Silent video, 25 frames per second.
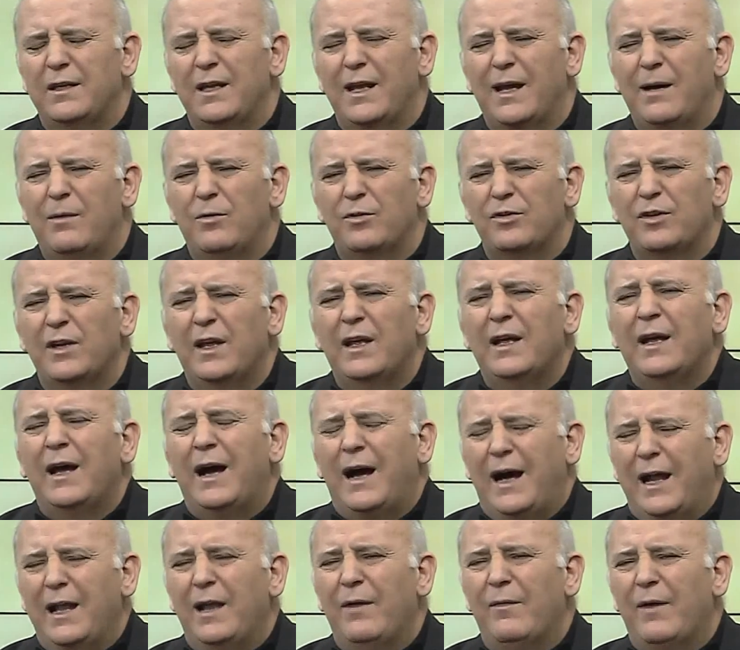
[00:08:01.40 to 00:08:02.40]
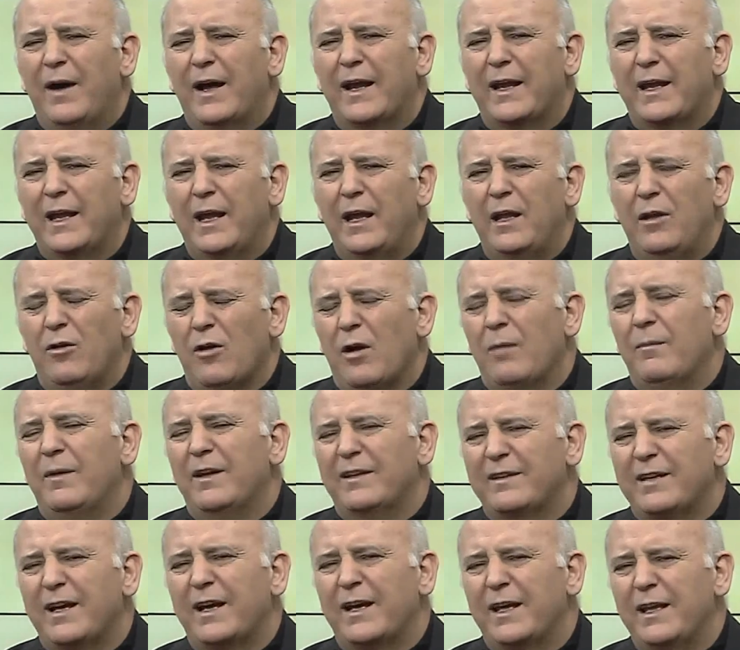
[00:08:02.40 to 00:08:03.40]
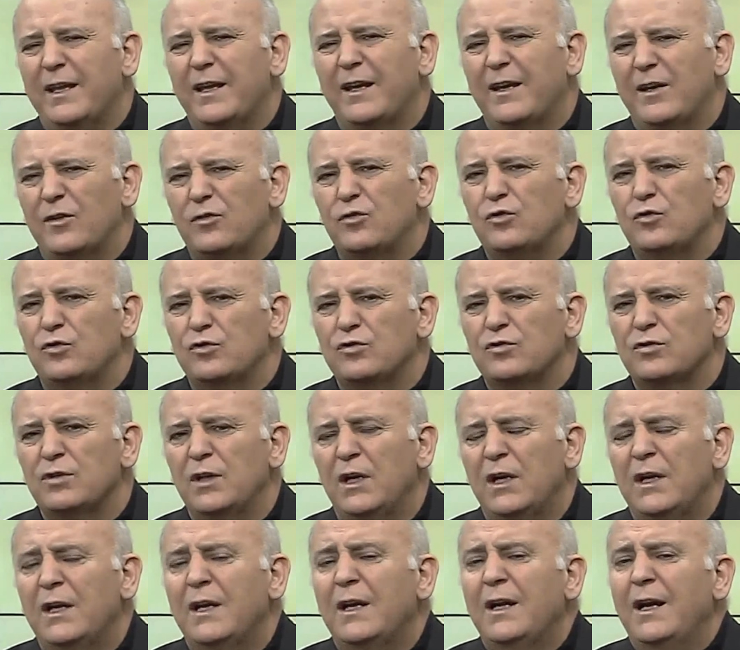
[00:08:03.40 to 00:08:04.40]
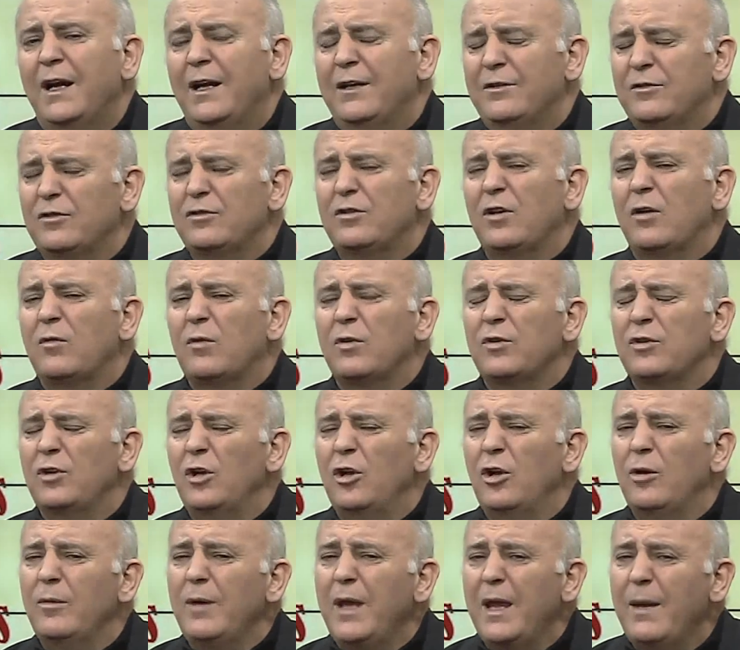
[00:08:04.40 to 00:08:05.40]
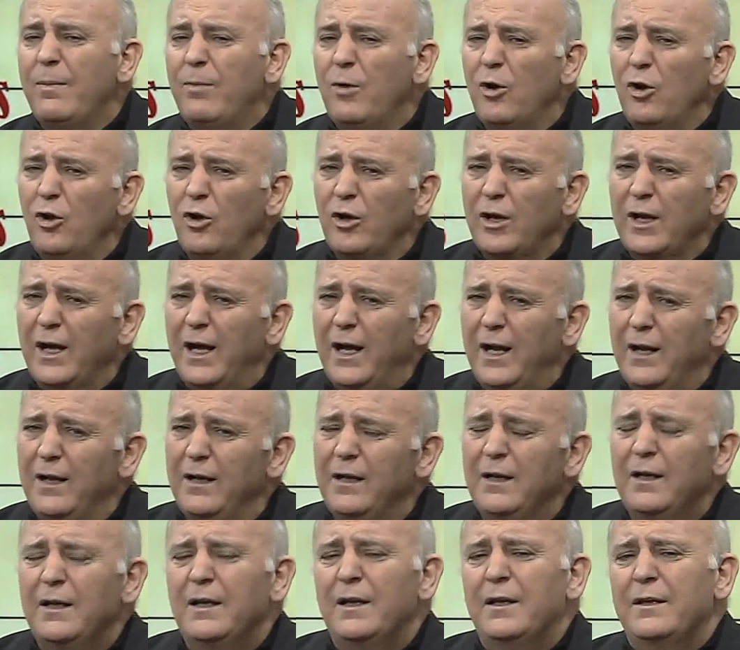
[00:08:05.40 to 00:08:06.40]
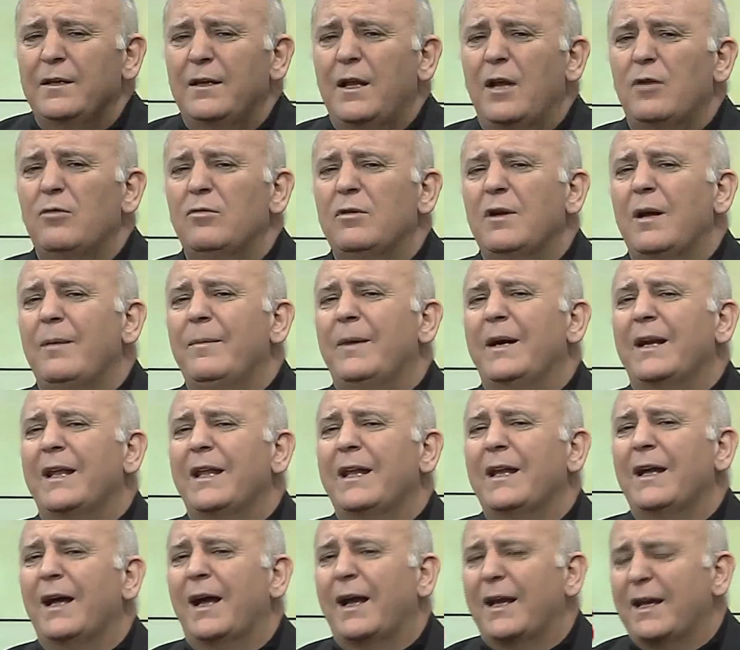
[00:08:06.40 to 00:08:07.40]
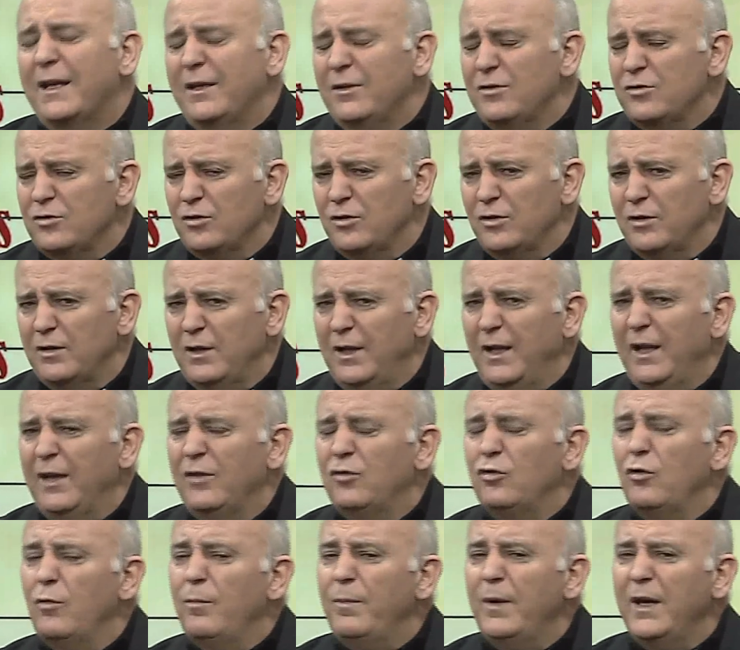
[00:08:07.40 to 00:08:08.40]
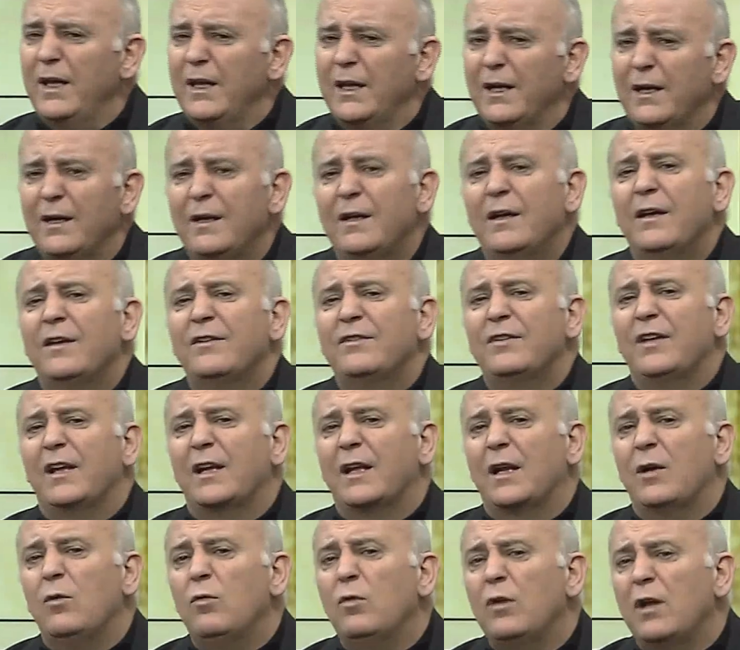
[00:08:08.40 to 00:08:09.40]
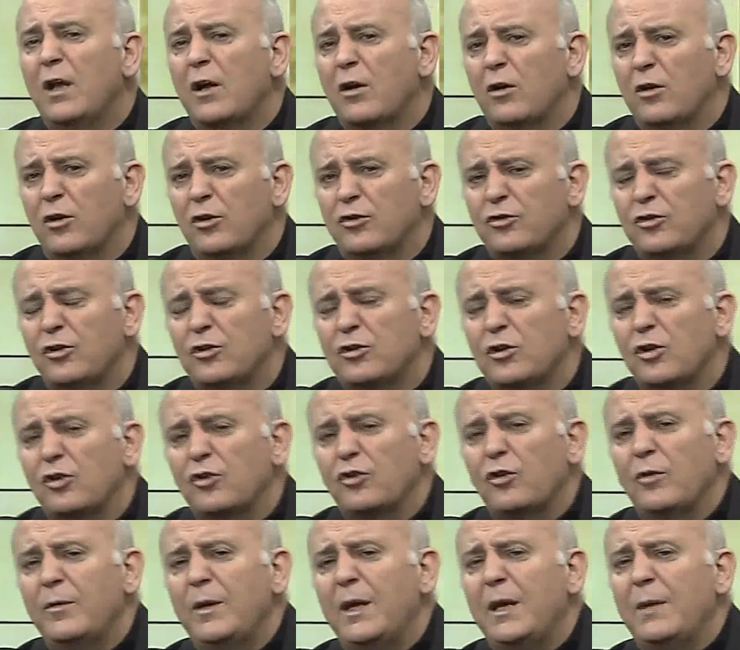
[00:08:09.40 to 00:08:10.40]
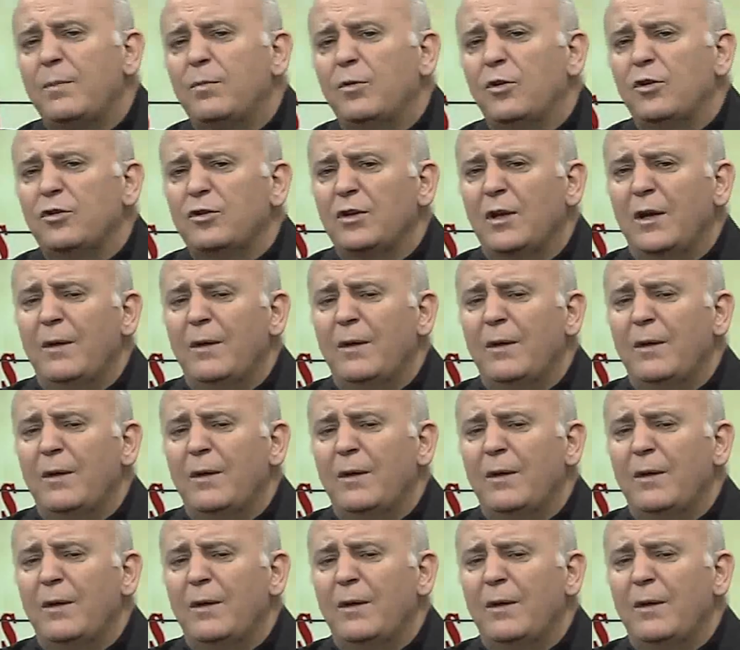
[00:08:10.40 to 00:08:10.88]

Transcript: digamos, al Evangelio, al mensaje de Jesús. Entonces cuando el obispo local de alguna manera aquello le supera, se reúne con los otros obispos